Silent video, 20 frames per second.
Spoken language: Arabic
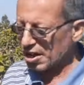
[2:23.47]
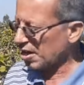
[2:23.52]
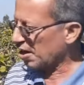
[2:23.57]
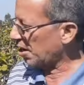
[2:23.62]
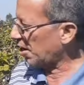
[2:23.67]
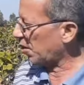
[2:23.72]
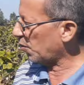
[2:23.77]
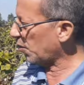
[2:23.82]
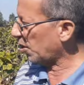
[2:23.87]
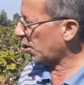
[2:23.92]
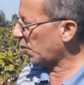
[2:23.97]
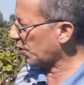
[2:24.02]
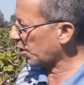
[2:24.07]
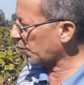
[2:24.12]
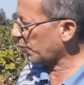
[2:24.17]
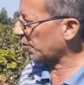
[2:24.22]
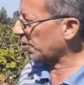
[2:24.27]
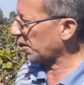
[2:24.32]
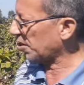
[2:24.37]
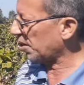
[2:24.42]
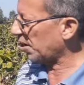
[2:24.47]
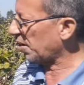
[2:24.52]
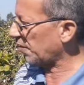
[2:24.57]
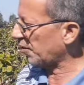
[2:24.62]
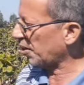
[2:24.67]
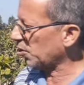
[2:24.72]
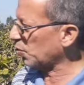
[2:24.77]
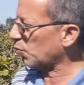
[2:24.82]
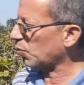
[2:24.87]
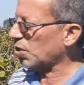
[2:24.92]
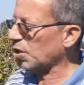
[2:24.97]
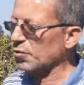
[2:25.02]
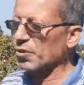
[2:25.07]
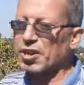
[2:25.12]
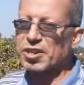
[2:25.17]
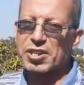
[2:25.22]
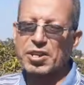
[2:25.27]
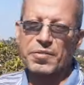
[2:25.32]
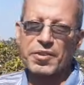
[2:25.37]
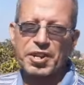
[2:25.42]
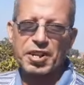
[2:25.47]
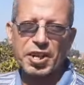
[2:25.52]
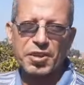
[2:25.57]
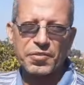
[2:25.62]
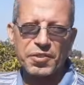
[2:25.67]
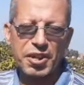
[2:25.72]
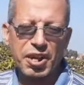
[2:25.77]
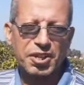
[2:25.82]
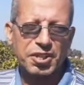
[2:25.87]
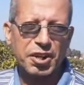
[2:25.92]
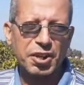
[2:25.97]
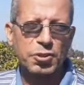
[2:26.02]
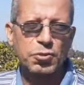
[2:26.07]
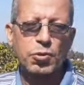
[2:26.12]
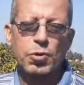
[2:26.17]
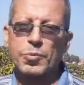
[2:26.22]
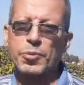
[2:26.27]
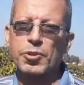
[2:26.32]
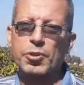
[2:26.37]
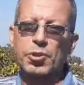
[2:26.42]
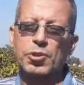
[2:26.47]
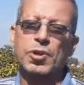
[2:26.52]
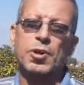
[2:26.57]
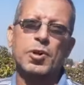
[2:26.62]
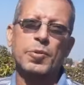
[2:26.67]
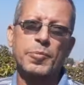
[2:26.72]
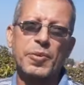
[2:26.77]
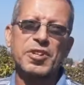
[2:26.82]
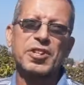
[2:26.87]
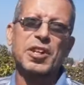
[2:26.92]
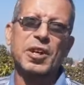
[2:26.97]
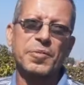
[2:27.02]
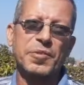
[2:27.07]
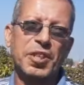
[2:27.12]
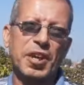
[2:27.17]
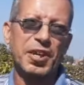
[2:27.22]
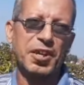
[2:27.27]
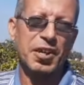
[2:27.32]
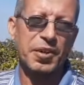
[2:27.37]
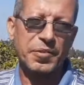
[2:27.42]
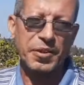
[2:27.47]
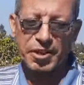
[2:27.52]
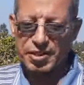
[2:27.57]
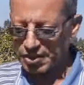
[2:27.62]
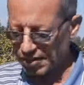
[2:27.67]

اللي هو الاوراق بتاعه النبات والاوراق زي ما احنا عارفين حضراتكم يتطور المصنع بتاع النبات